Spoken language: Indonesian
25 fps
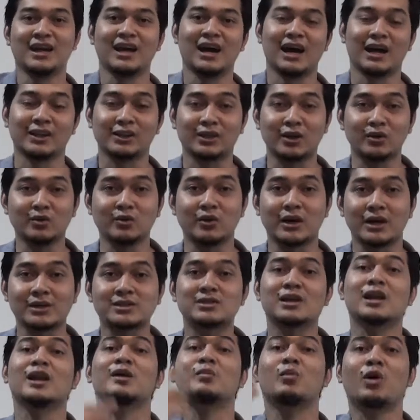Atau
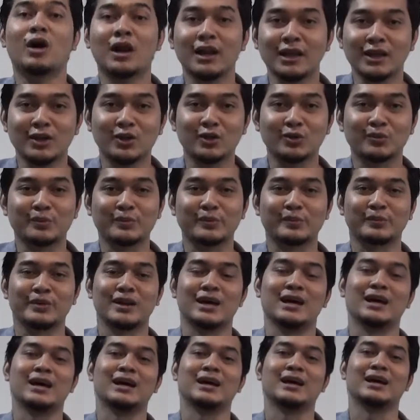assalamualaikum.
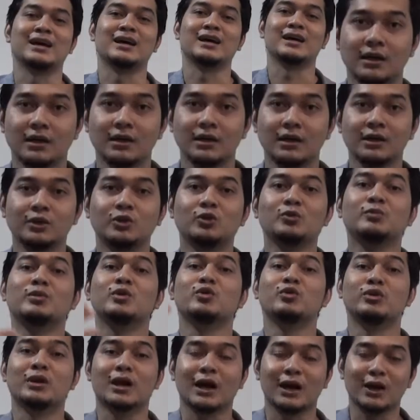Nah, itu
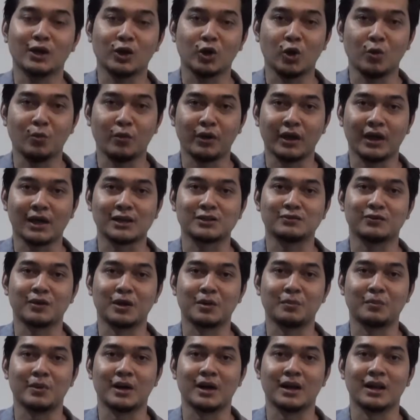menggunakan komunikasi
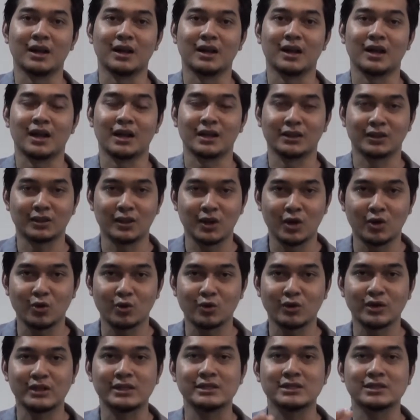verbal atau
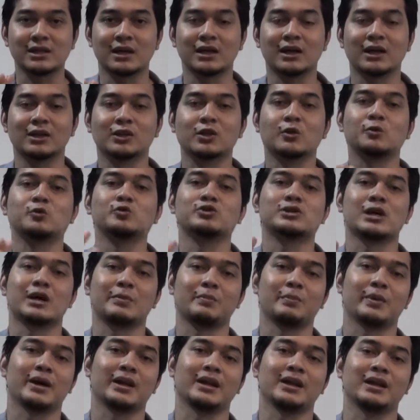lisan atau
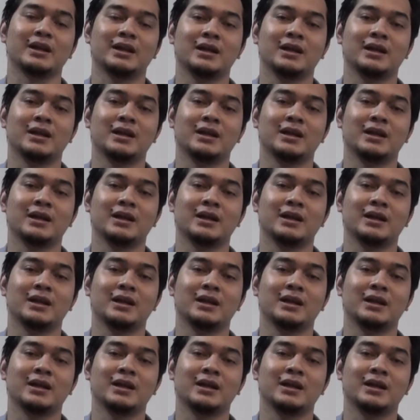ucapan.